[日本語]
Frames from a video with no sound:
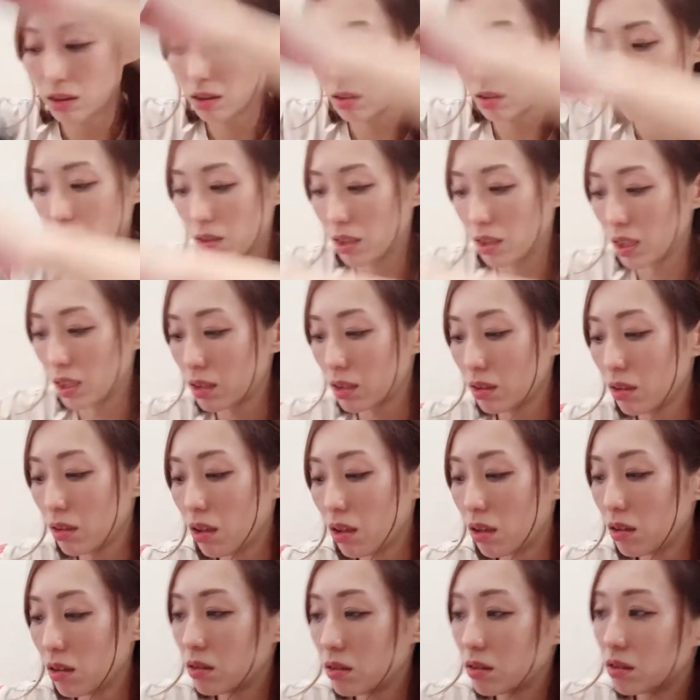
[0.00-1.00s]
これ
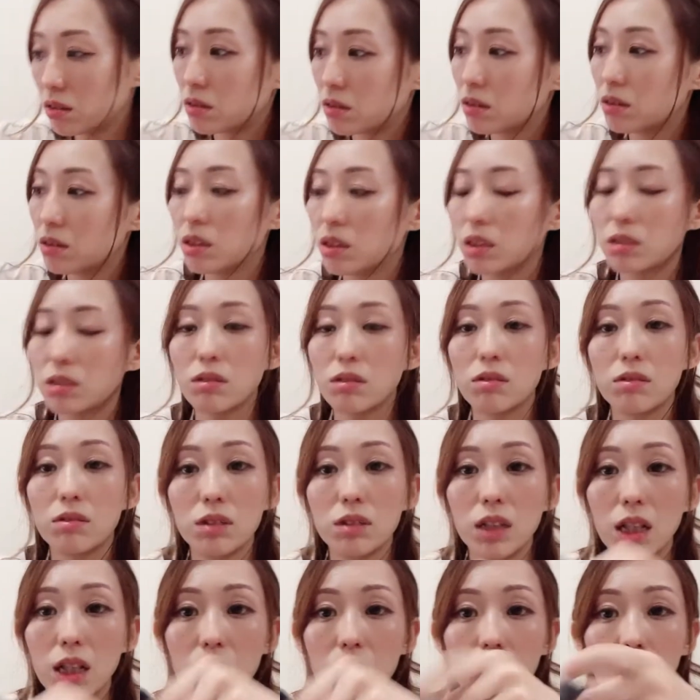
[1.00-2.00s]
と
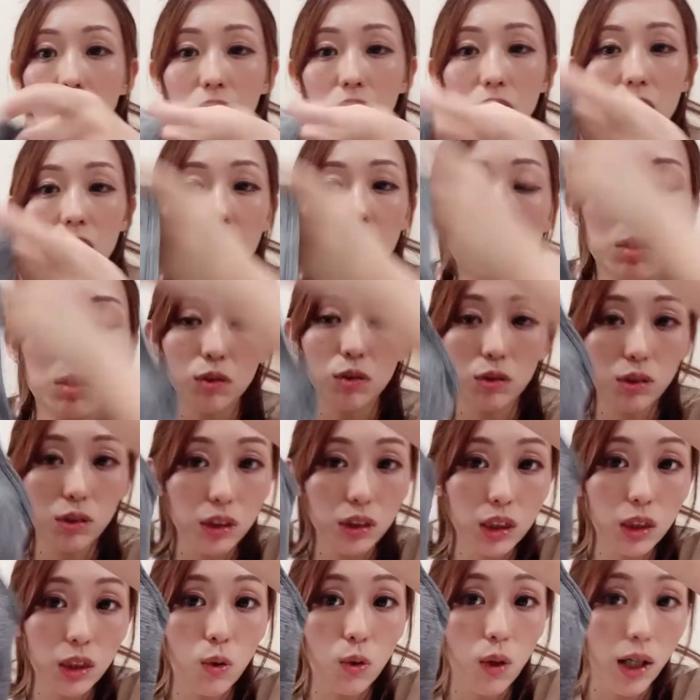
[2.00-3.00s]
グレーの2色
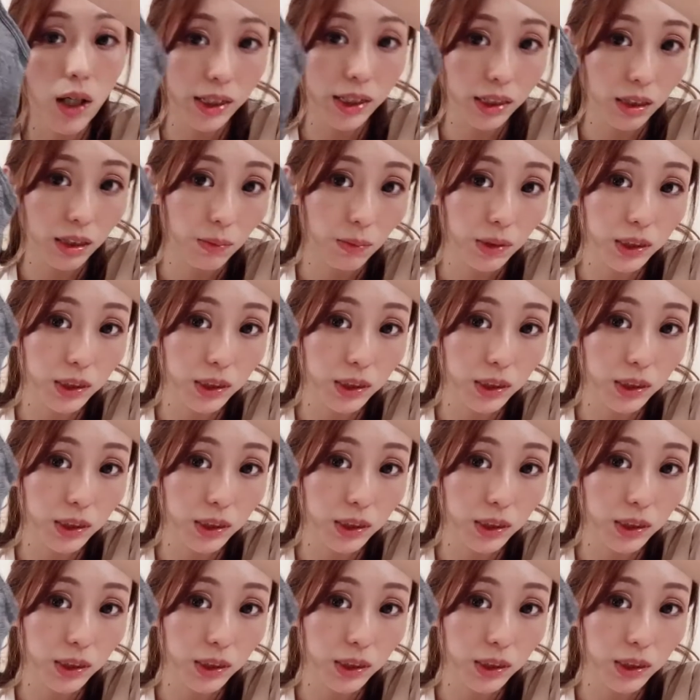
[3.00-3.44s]
2個入ってまし